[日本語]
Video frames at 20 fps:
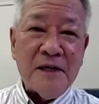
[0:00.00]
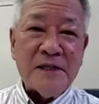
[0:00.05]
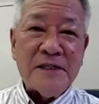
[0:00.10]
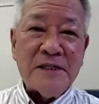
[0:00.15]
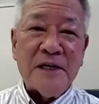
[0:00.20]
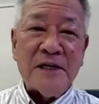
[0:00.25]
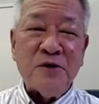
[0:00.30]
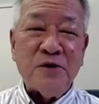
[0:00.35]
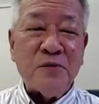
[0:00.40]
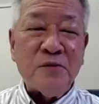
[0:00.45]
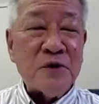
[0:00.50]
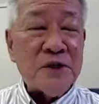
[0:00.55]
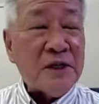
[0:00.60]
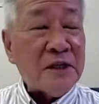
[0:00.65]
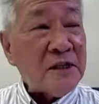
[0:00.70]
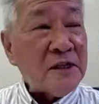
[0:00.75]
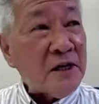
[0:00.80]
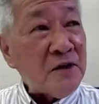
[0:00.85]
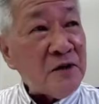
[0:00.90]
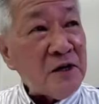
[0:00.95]
先ほどもおっしゃっ
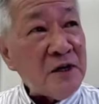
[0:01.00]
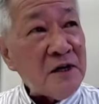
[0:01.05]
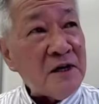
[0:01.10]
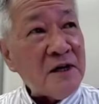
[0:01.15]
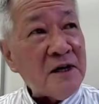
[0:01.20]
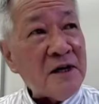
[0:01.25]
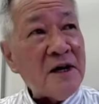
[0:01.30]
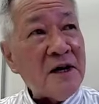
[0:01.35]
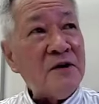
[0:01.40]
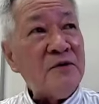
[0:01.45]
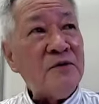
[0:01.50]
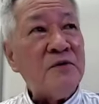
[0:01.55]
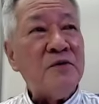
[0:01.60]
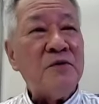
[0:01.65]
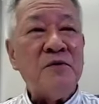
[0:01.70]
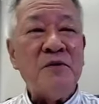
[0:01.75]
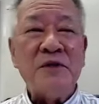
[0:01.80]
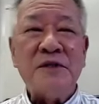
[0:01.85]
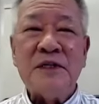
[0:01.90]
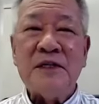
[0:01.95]
てたようにあ
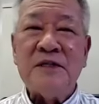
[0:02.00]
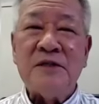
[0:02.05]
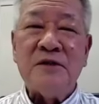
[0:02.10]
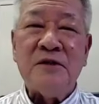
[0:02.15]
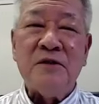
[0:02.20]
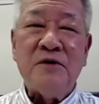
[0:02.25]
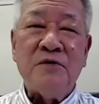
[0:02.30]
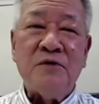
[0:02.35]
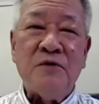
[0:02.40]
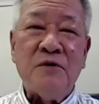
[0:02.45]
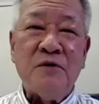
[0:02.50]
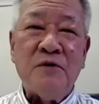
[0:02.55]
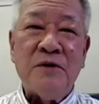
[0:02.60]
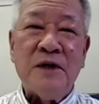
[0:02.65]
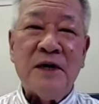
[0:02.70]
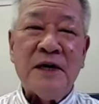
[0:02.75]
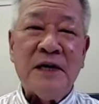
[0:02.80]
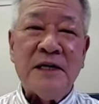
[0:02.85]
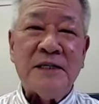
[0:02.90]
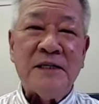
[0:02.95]
の節水をお
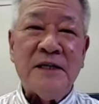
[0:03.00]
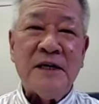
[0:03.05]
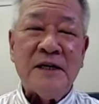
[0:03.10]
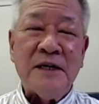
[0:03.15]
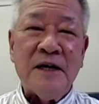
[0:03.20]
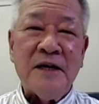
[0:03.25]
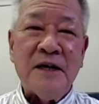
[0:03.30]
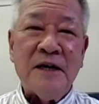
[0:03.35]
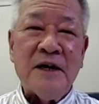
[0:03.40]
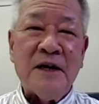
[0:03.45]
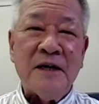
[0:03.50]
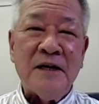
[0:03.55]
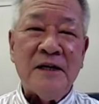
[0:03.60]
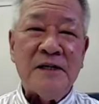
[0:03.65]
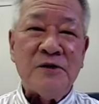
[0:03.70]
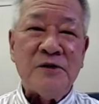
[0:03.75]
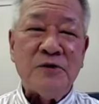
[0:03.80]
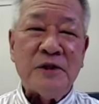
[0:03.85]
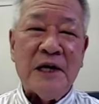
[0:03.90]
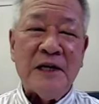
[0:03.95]
願いしなきゃいけない
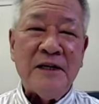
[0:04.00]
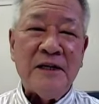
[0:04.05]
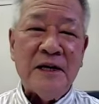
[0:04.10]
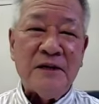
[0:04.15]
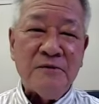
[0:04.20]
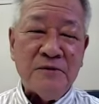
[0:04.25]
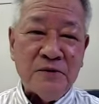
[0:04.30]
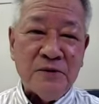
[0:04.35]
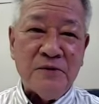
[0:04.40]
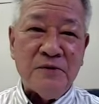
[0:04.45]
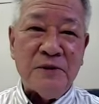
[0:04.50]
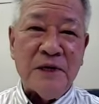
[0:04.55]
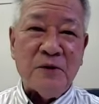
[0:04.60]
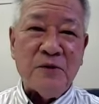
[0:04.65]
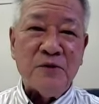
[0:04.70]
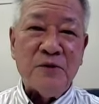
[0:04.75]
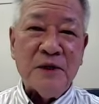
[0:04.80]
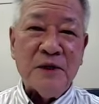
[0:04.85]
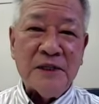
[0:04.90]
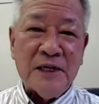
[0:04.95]
状態になるというような
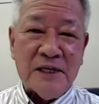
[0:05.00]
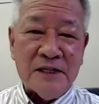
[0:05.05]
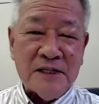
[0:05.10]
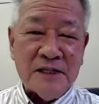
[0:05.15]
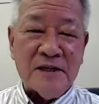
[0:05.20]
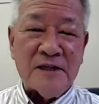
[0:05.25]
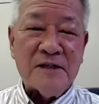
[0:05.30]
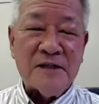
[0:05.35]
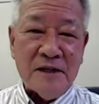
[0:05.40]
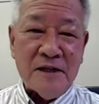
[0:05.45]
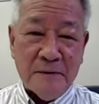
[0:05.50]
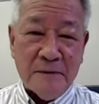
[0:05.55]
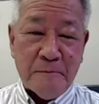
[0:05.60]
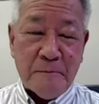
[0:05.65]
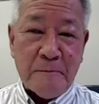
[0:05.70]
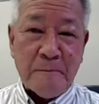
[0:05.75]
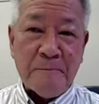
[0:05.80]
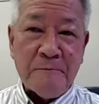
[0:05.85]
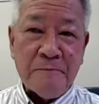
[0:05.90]
ことは確かですね。